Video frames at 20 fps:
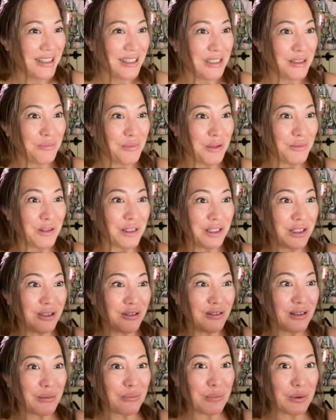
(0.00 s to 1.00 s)
Y me
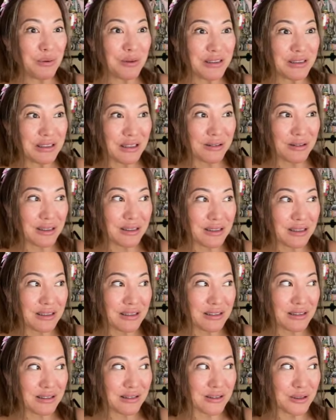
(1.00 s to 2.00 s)
imagino las pobres
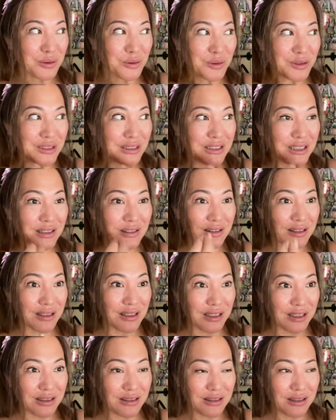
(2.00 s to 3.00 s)
abejas, cómo se
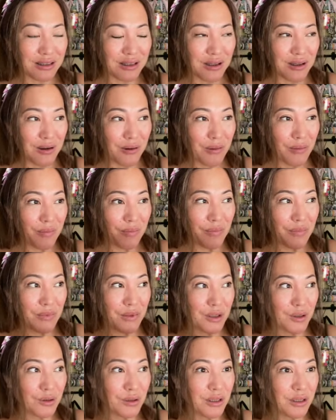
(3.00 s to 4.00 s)
sentirán,
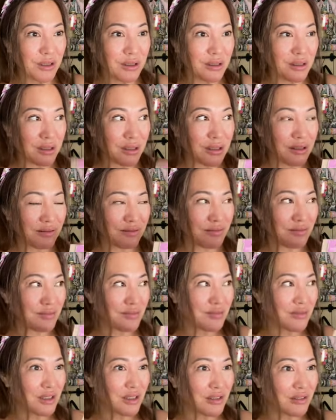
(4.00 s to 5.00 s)
¿no? De,
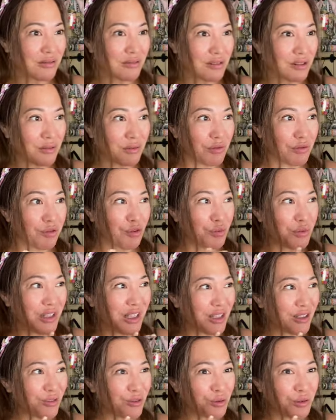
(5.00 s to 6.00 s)

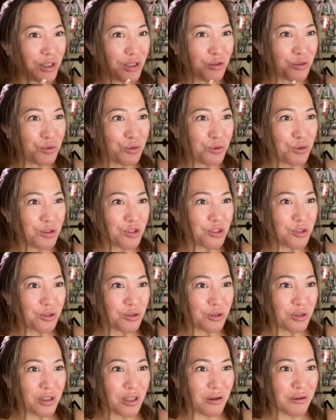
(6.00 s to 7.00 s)
fumigando, claro, todo
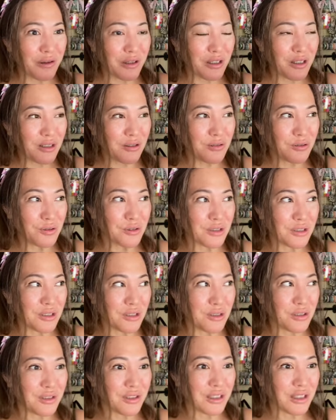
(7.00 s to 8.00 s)
eso, a la abeja, no sé
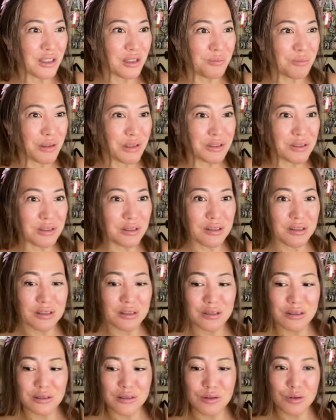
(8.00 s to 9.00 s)
qué le pasa.
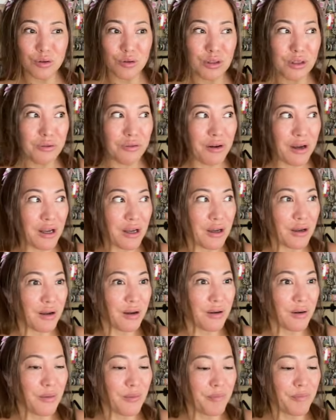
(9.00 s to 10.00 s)
¿Dónde va?
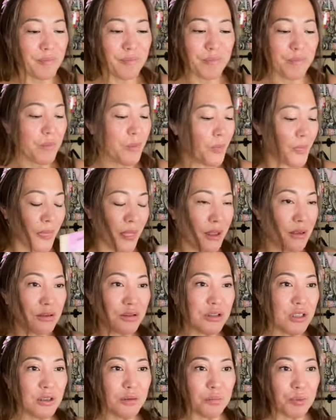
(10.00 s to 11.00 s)
No
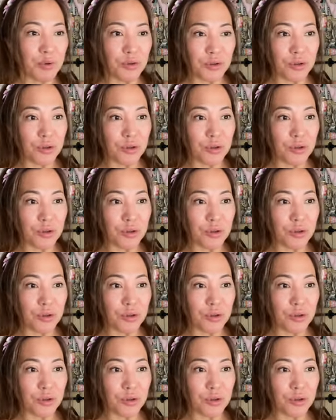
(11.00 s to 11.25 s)
sé, por